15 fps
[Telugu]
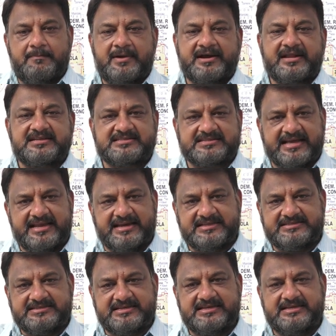మండల స్థాయి
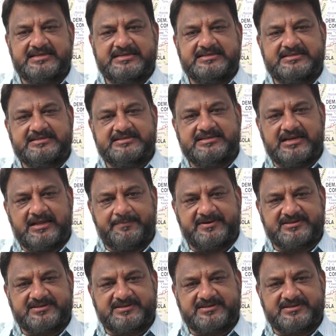నుంచి జిల్లా